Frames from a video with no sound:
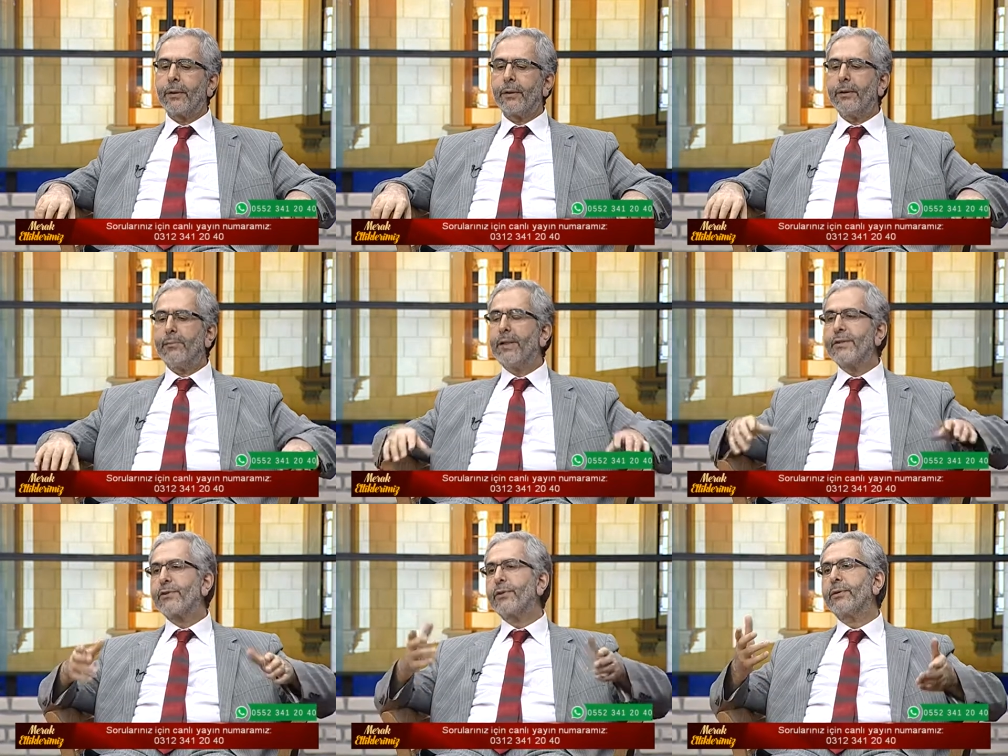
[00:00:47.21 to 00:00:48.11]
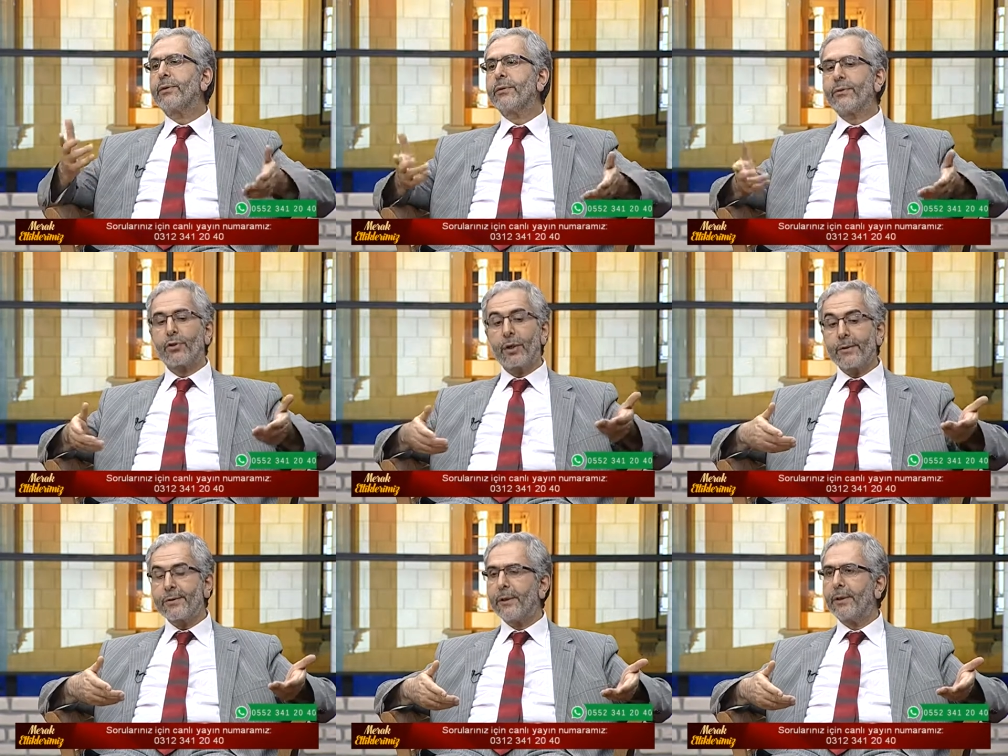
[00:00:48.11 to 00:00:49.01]
E, mescit e,
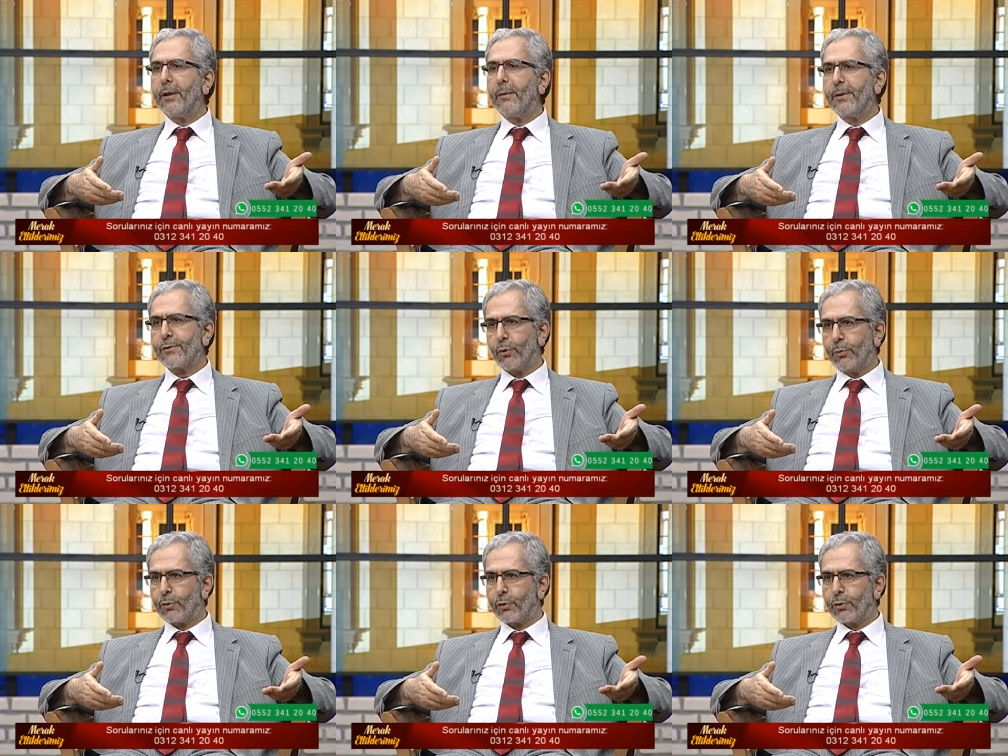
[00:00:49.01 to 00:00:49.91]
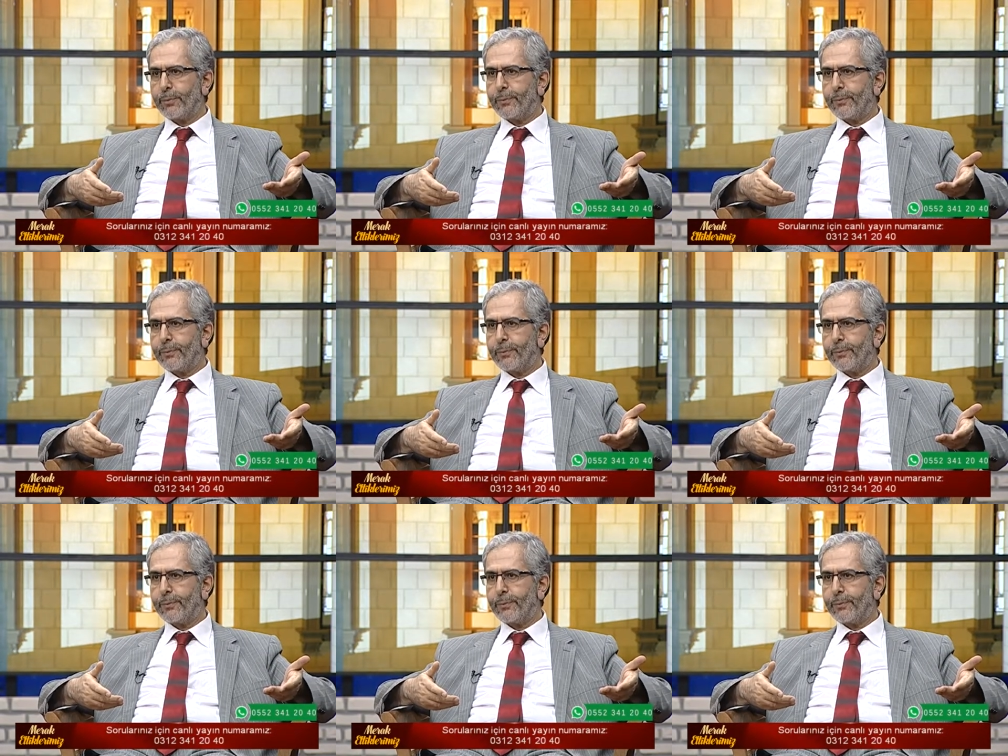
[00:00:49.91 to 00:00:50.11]
şahısları alamaz olmuş.